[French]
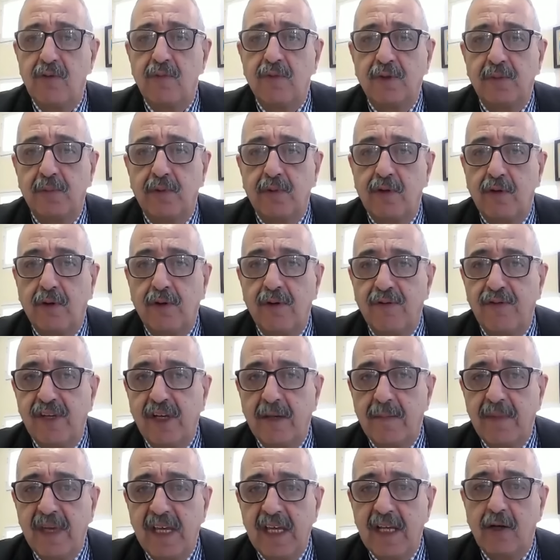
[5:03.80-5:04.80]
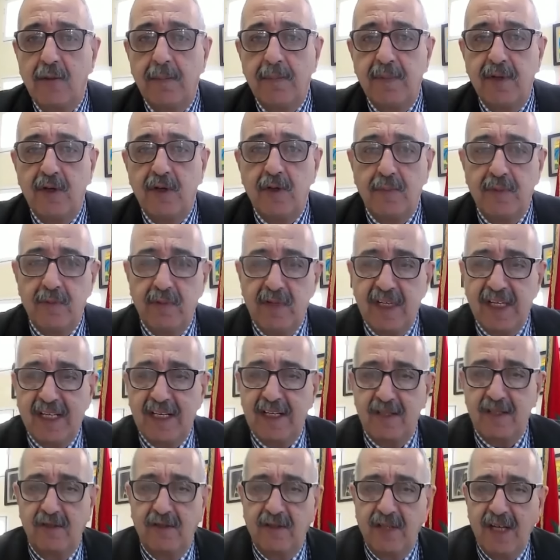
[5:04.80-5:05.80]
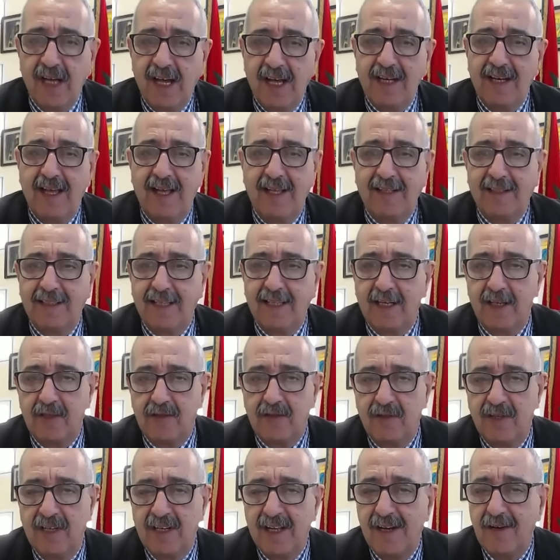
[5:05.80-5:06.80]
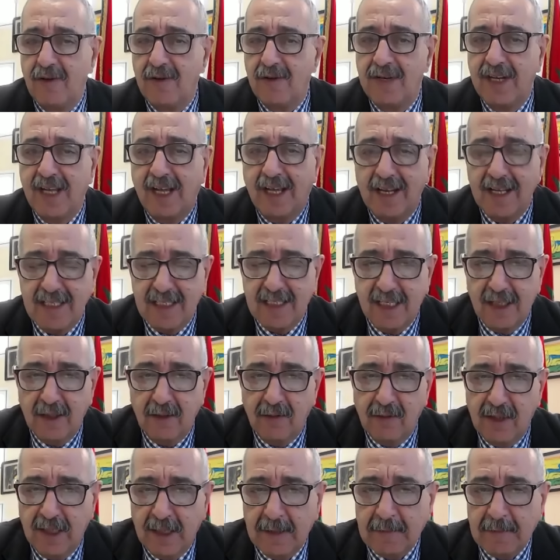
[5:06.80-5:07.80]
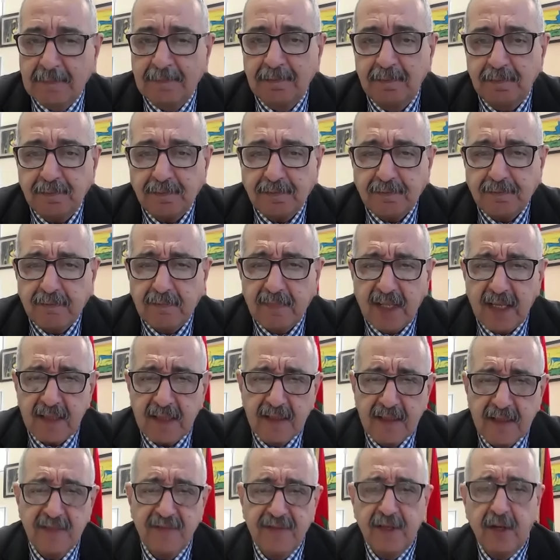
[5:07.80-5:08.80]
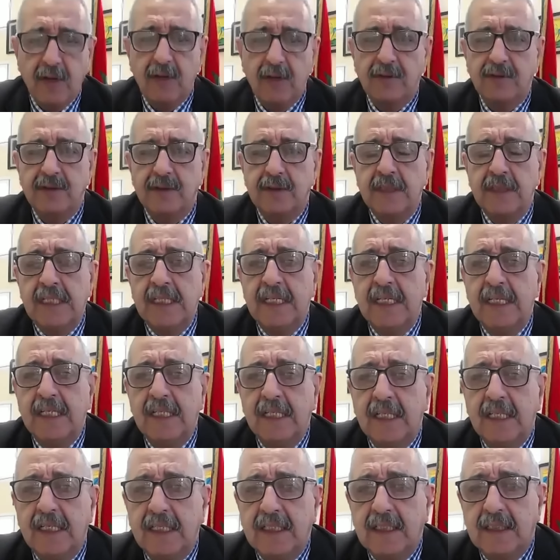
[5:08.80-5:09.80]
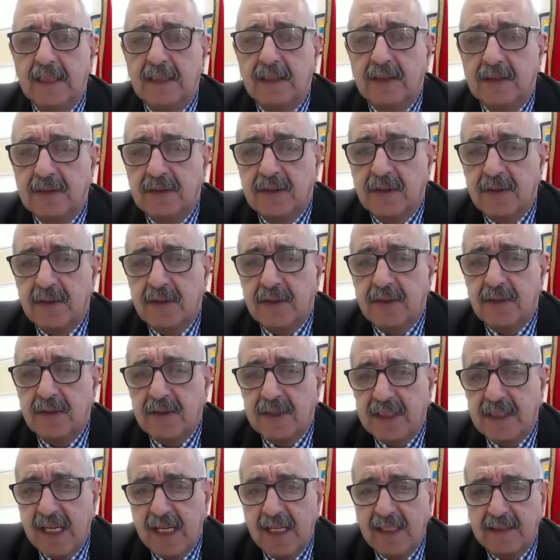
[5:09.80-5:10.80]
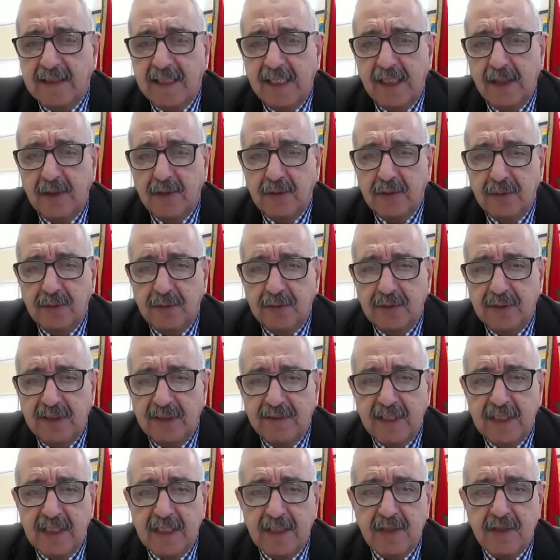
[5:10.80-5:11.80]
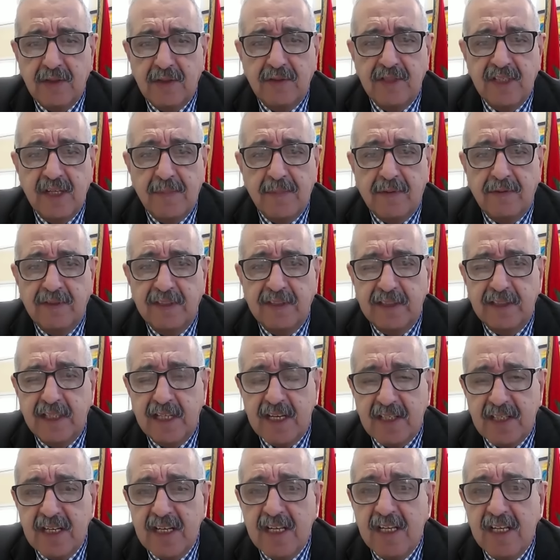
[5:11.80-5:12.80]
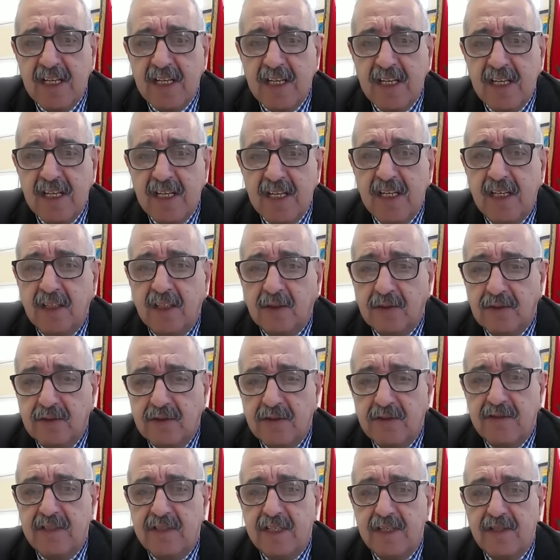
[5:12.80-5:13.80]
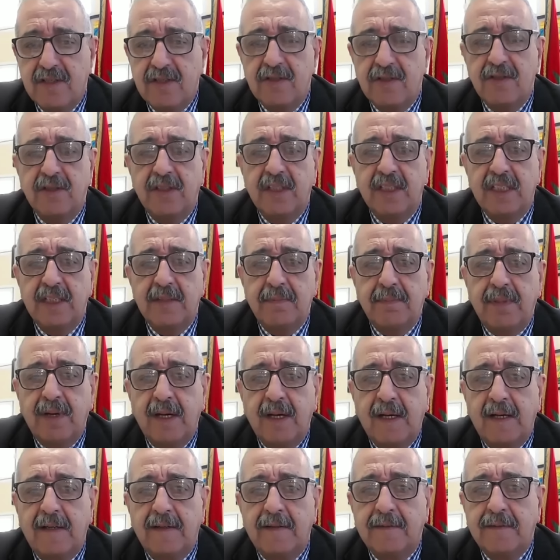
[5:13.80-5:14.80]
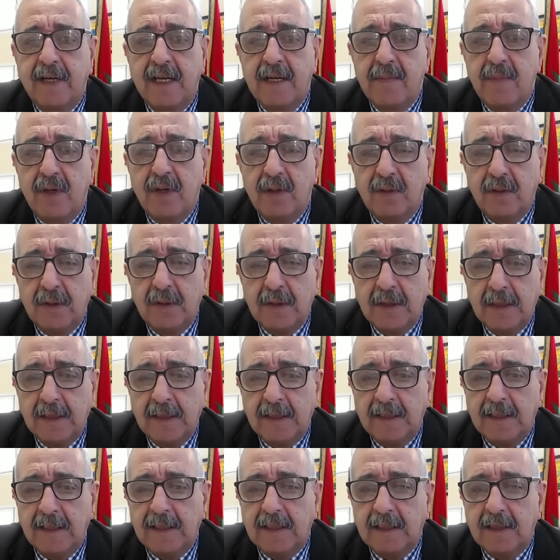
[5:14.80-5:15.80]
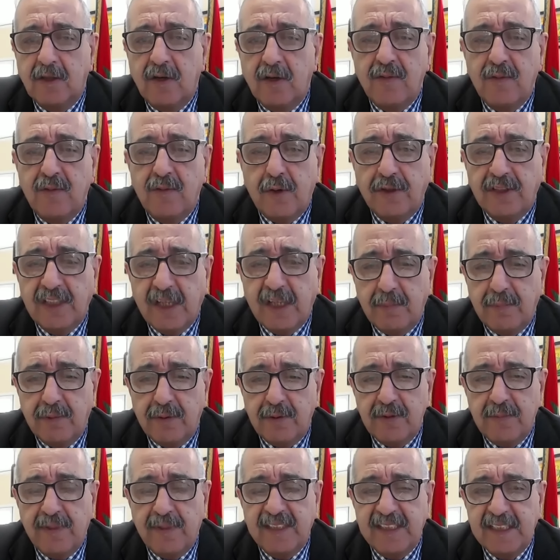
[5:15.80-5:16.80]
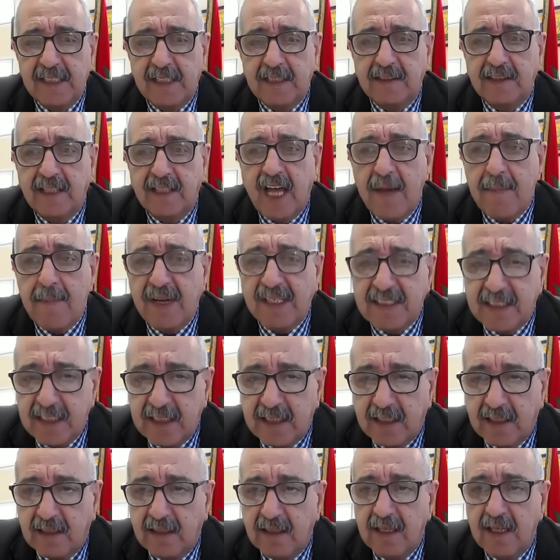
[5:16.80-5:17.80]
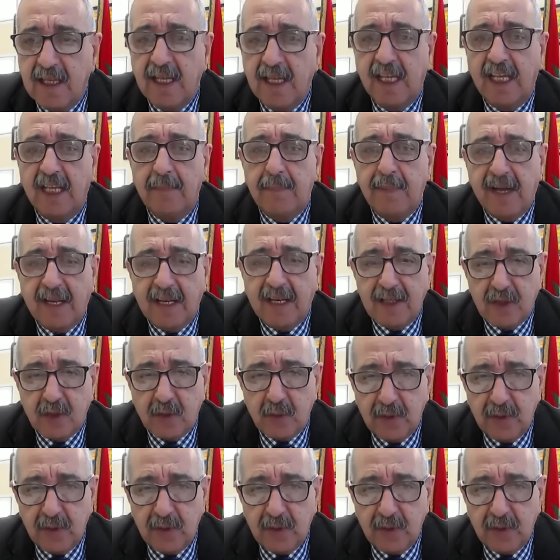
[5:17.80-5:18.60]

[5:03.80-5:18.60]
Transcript: tout le monde peut confirmer, l'opinion publique nationale, internationale, on est classé dans des différentes euh, de la des apprentissages, une situation qui n'est pas vraiment euh, confortable, on va dire dramatique. Alors justement, je